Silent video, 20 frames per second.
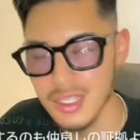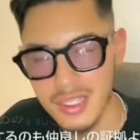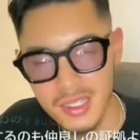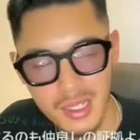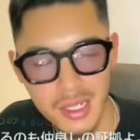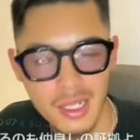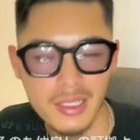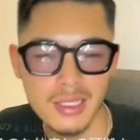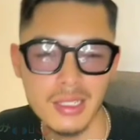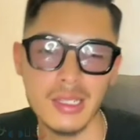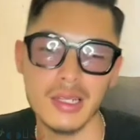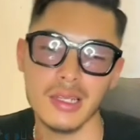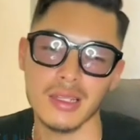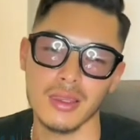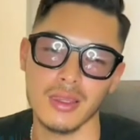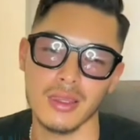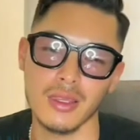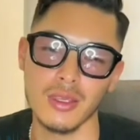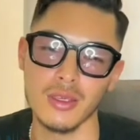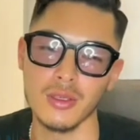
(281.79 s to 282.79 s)

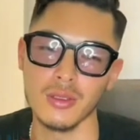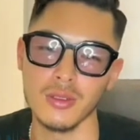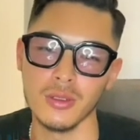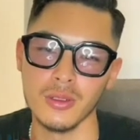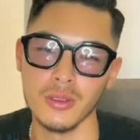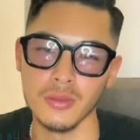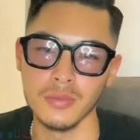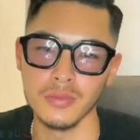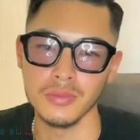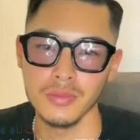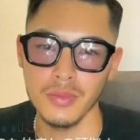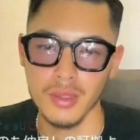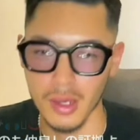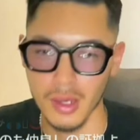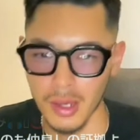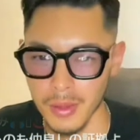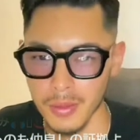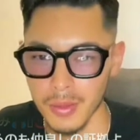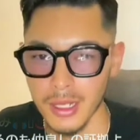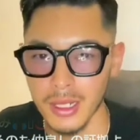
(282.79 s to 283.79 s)
ケセラセラっていう
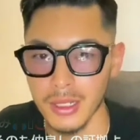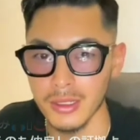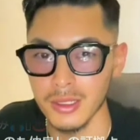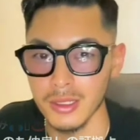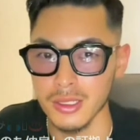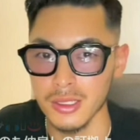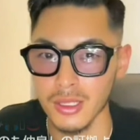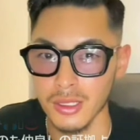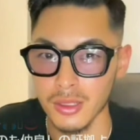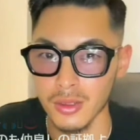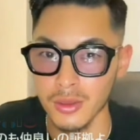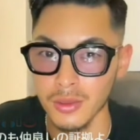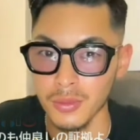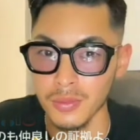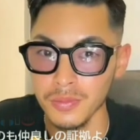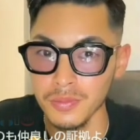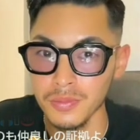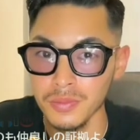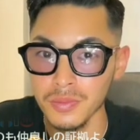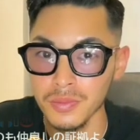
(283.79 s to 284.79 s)
カフェなんですけ
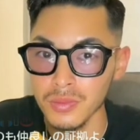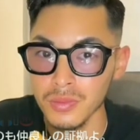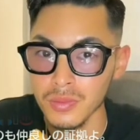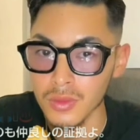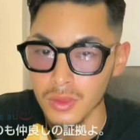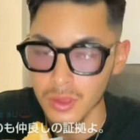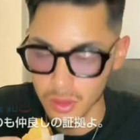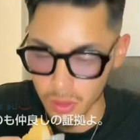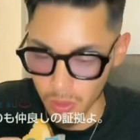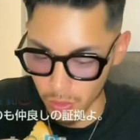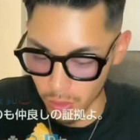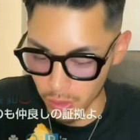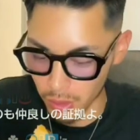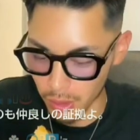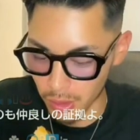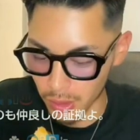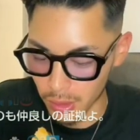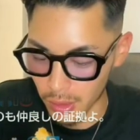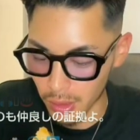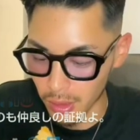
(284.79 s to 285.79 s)
どそ
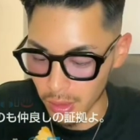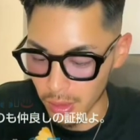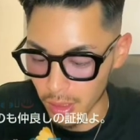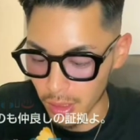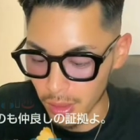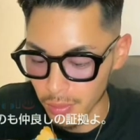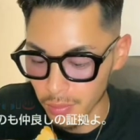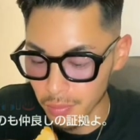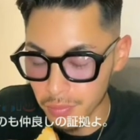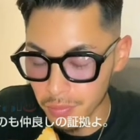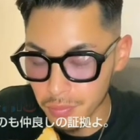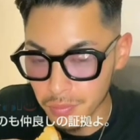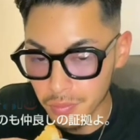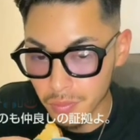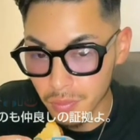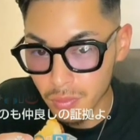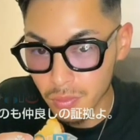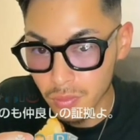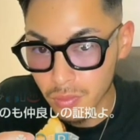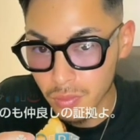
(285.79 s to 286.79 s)
こに行ってきて「
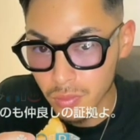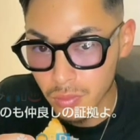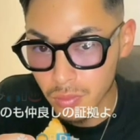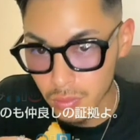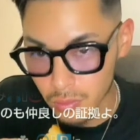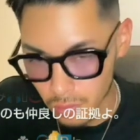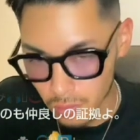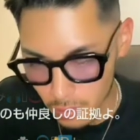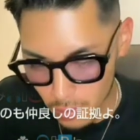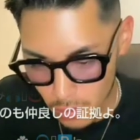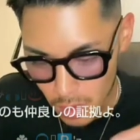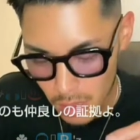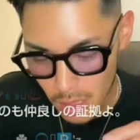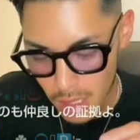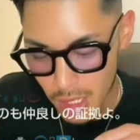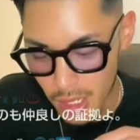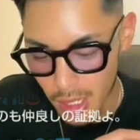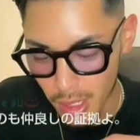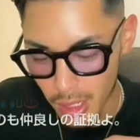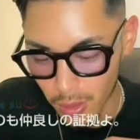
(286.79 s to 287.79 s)

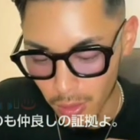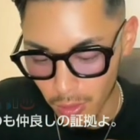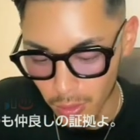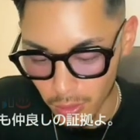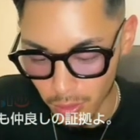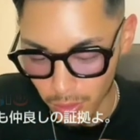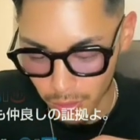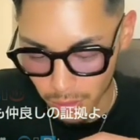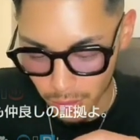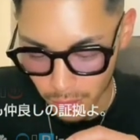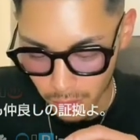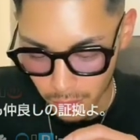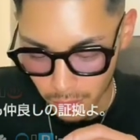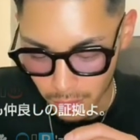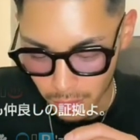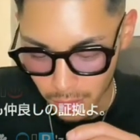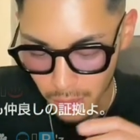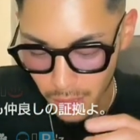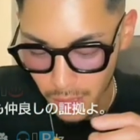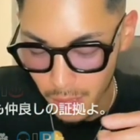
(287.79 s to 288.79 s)
いいやろう」って「
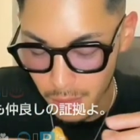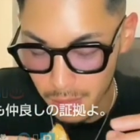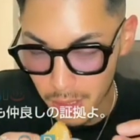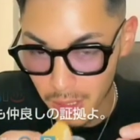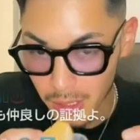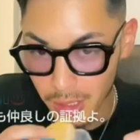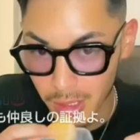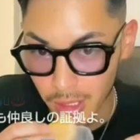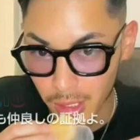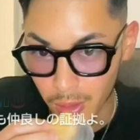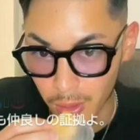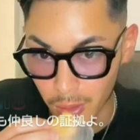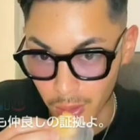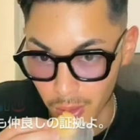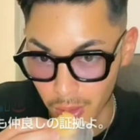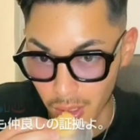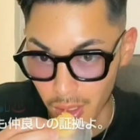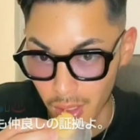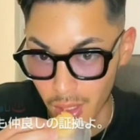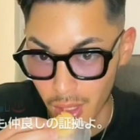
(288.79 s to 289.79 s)
眺めいいや
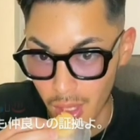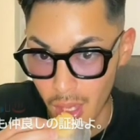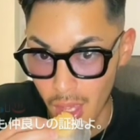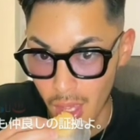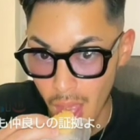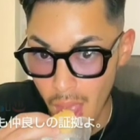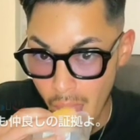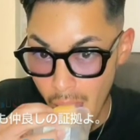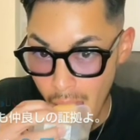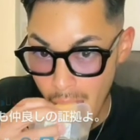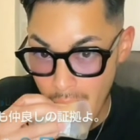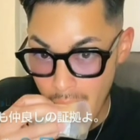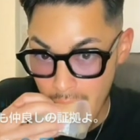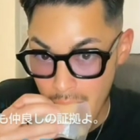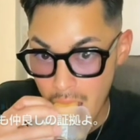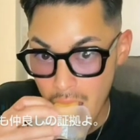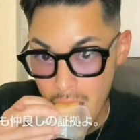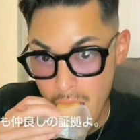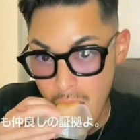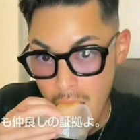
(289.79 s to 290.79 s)
ろう」って言って「
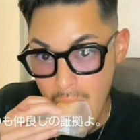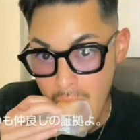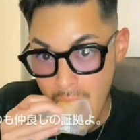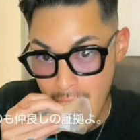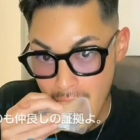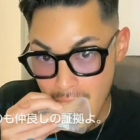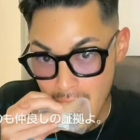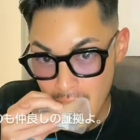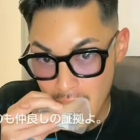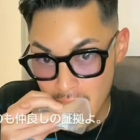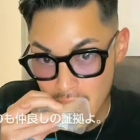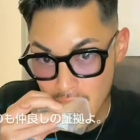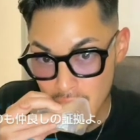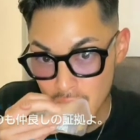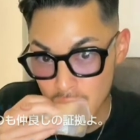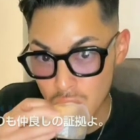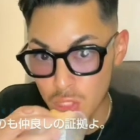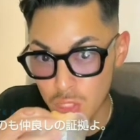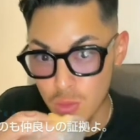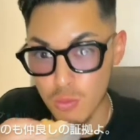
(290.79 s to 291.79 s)

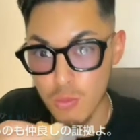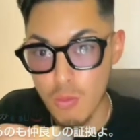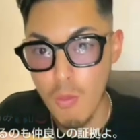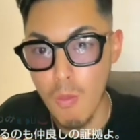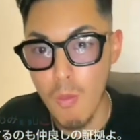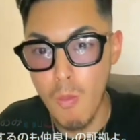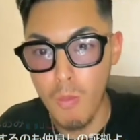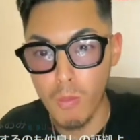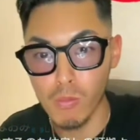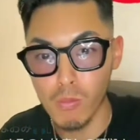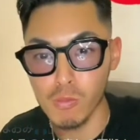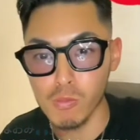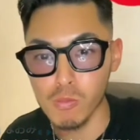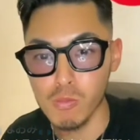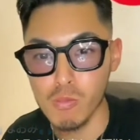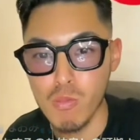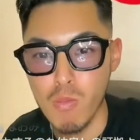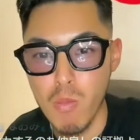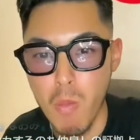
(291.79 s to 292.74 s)
ん